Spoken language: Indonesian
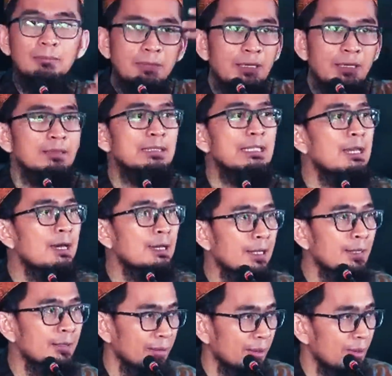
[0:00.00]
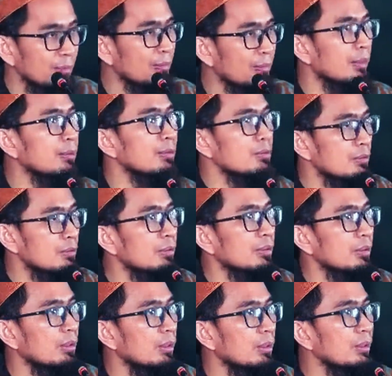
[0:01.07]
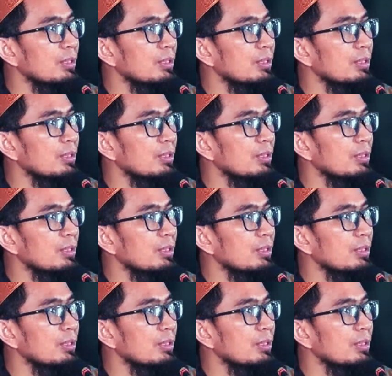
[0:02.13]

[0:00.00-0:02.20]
apa yang dilarang oleh Al-Quran dan Sunnah.